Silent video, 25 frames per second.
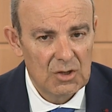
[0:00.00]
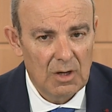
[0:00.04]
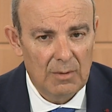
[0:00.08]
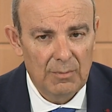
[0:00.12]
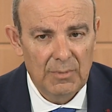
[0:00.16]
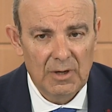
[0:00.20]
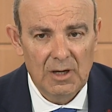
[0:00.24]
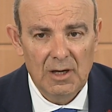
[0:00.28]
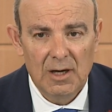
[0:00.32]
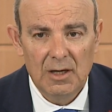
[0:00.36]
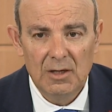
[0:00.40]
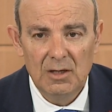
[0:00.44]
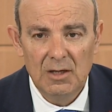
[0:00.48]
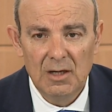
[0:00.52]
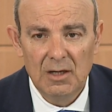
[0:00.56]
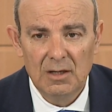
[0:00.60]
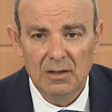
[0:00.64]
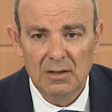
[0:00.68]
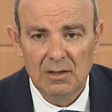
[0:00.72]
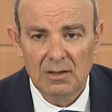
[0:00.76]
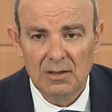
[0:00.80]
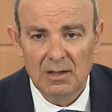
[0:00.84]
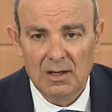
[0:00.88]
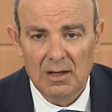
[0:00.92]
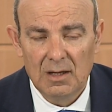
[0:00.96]
Je rappelle,
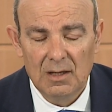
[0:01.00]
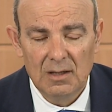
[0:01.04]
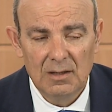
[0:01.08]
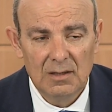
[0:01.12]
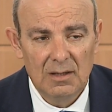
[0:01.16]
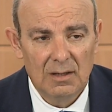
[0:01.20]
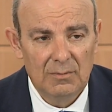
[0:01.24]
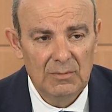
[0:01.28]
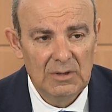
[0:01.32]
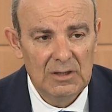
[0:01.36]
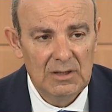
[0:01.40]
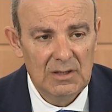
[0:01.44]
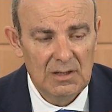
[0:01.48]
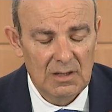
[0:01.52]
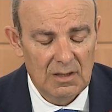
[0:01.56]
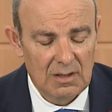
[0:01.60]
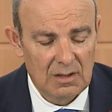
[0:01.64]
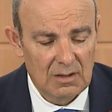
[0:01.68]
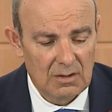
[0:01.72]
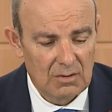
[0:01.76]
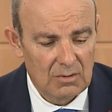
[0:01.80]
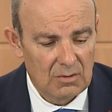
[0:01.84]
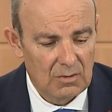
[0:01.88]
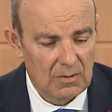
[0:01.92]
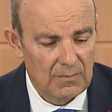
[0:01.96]
AIN est un, est média
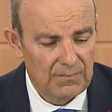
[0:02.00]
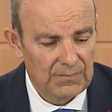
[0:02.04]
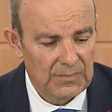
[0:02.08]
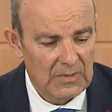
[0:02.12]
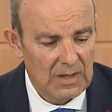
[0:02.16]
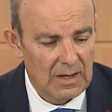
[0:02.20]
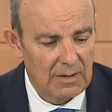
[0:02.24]
euh,